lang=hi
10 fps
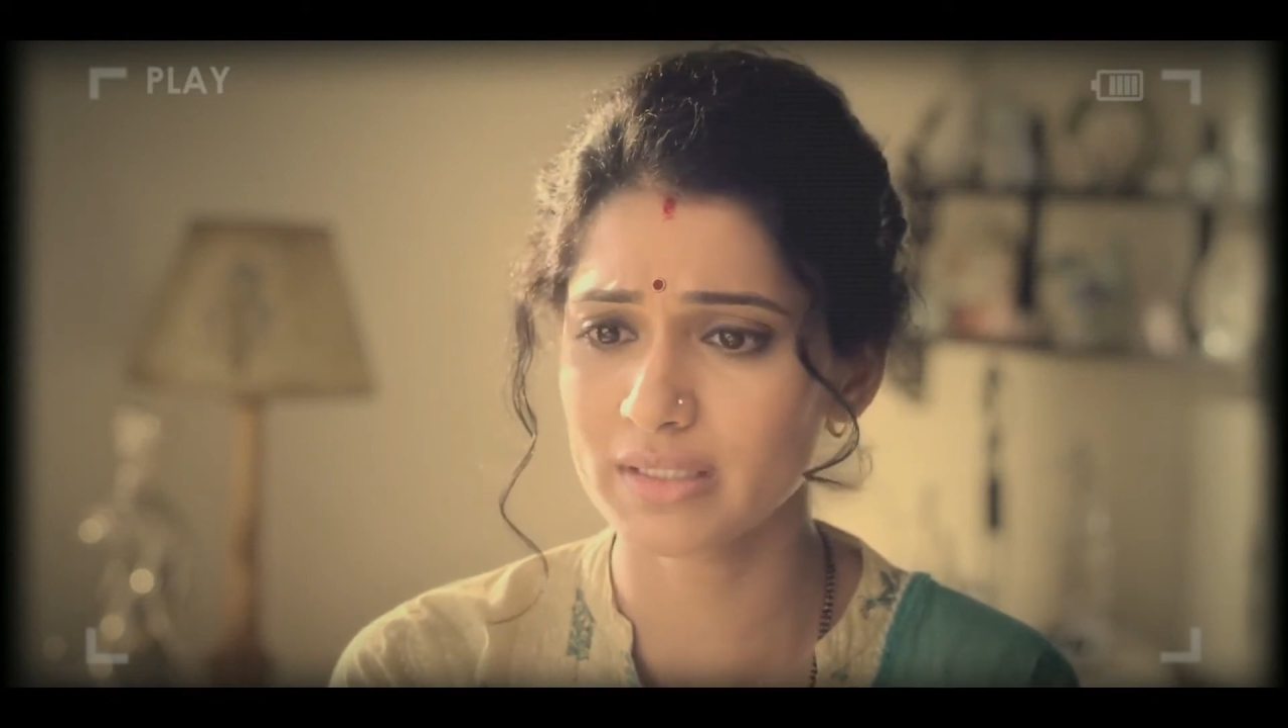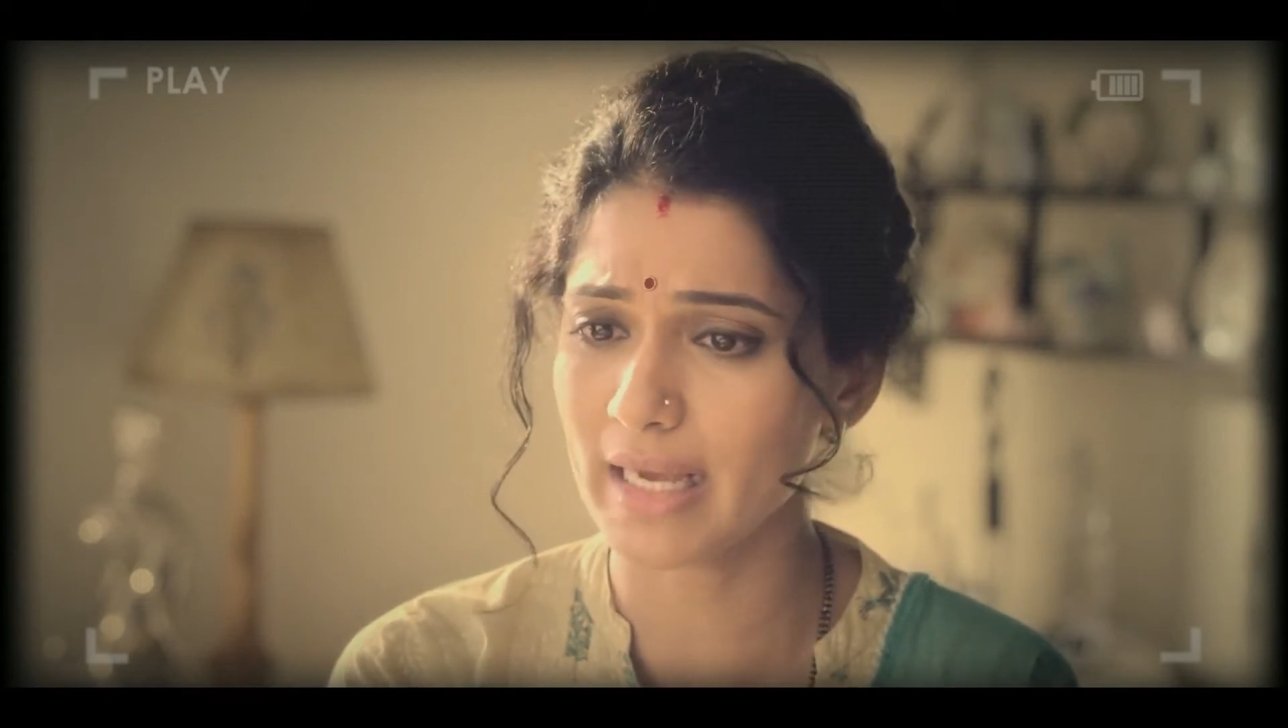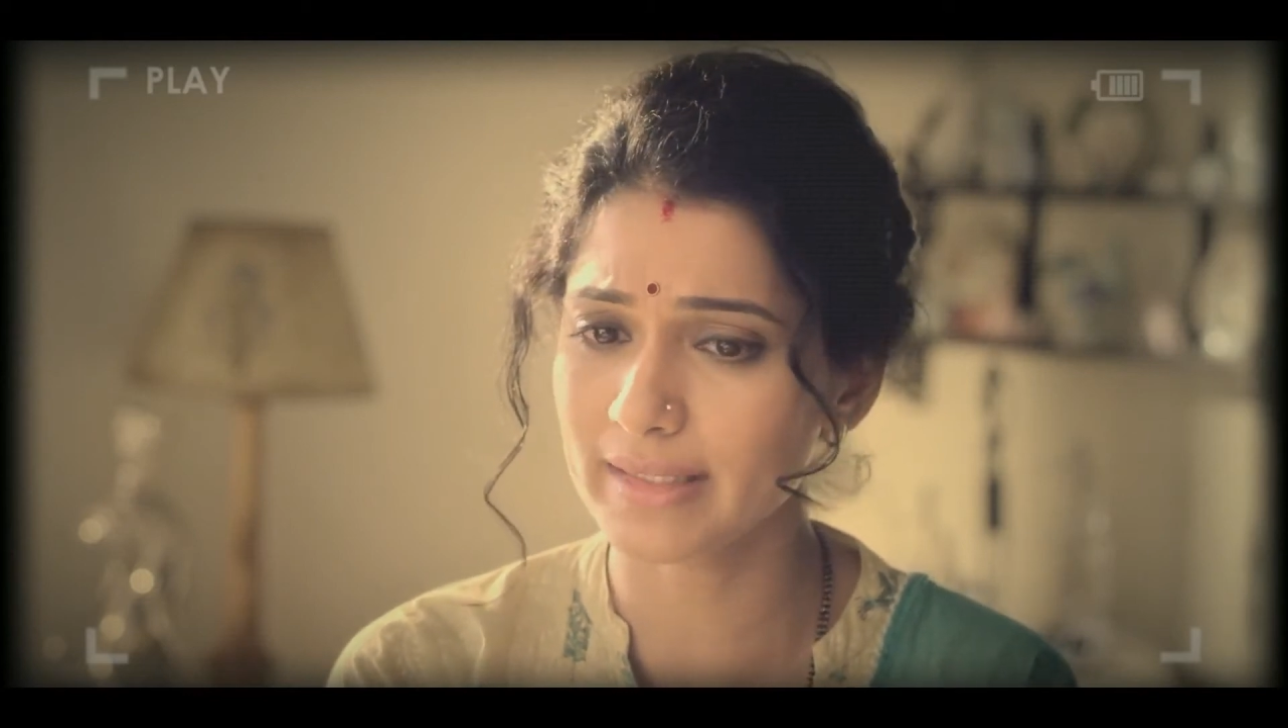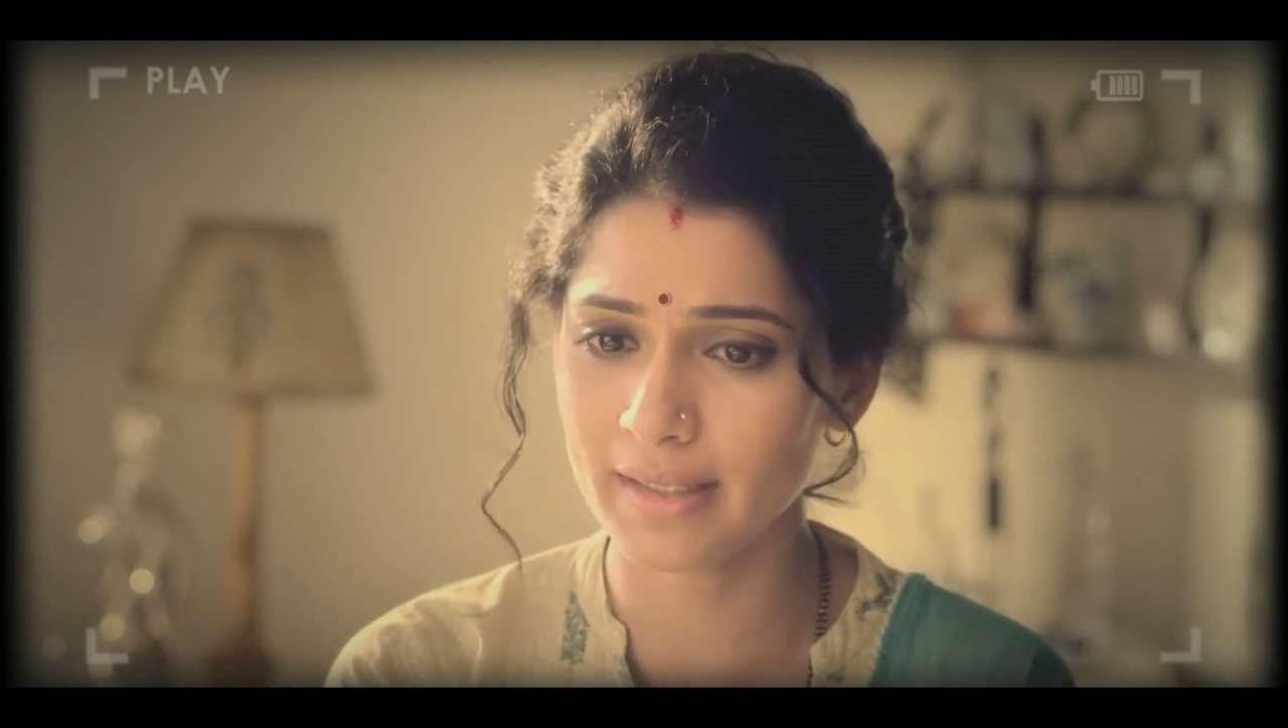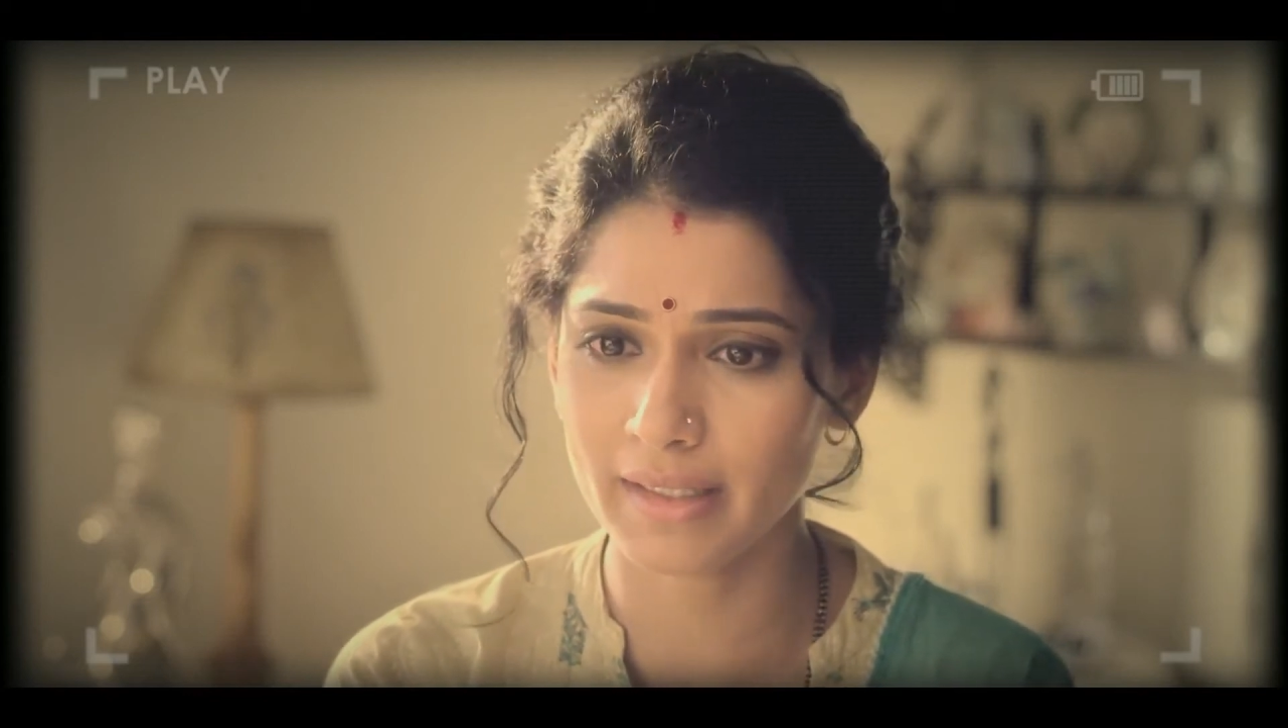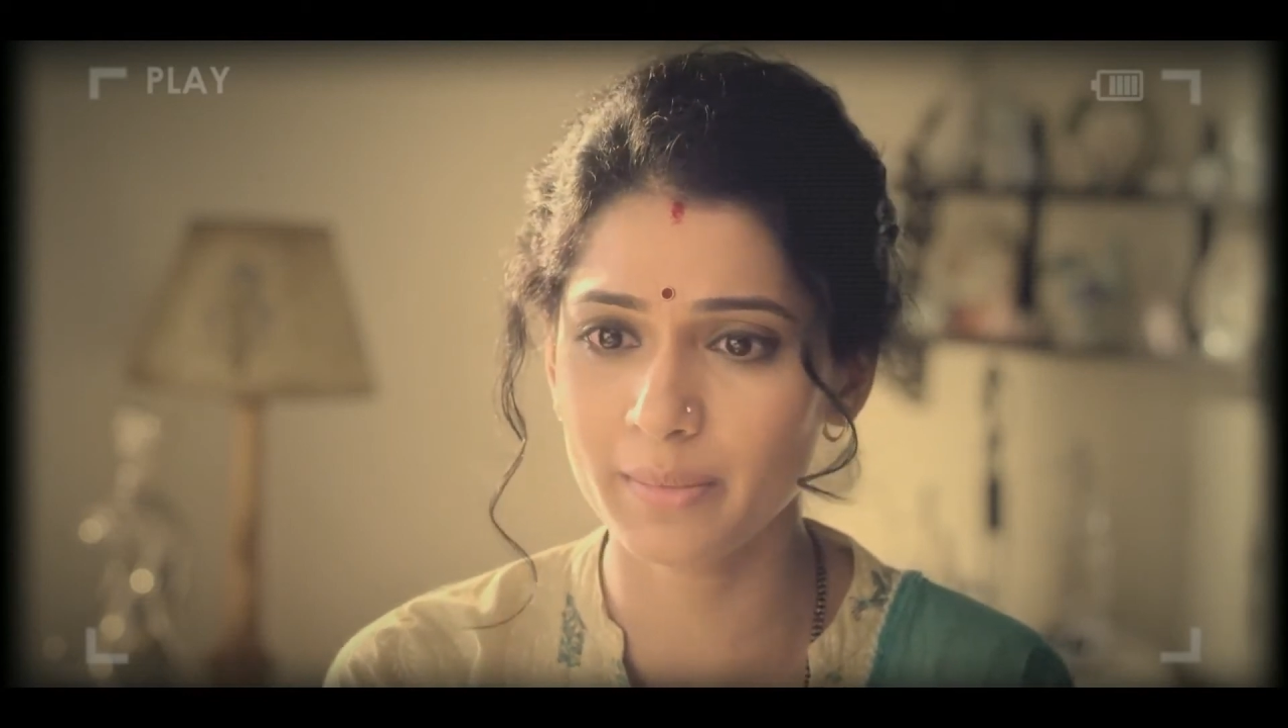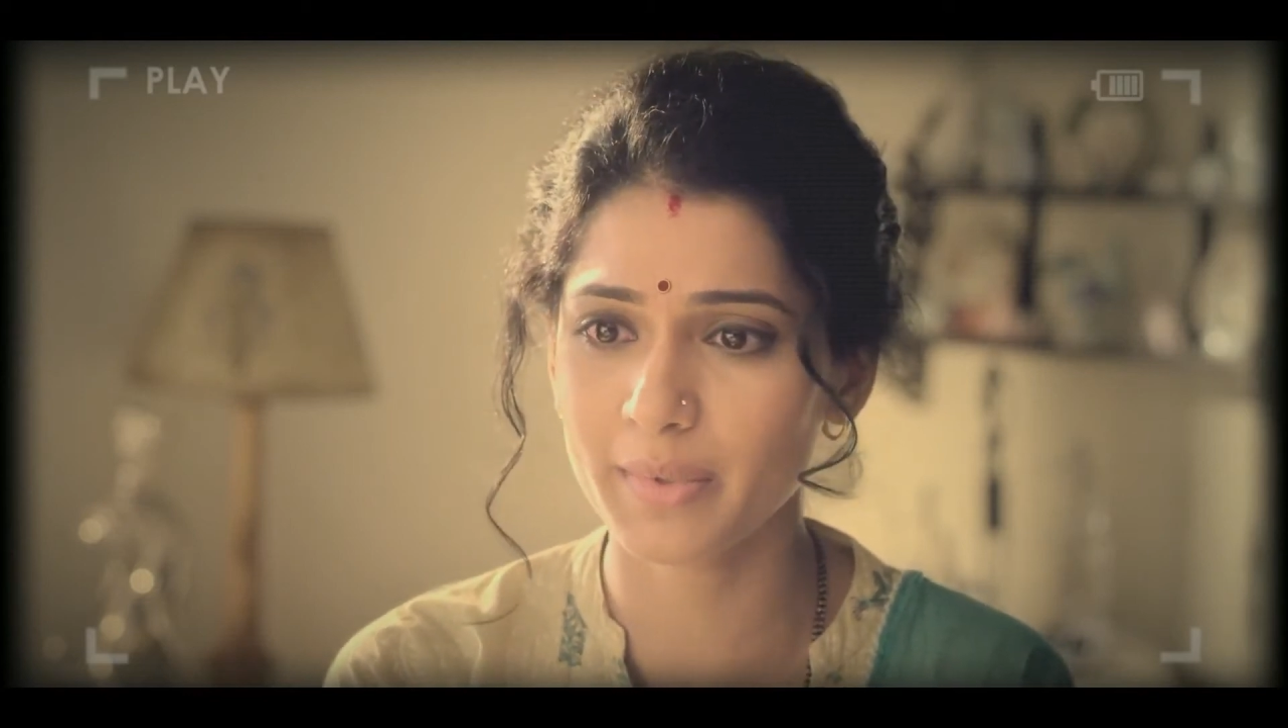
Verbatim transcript: और अगर चाय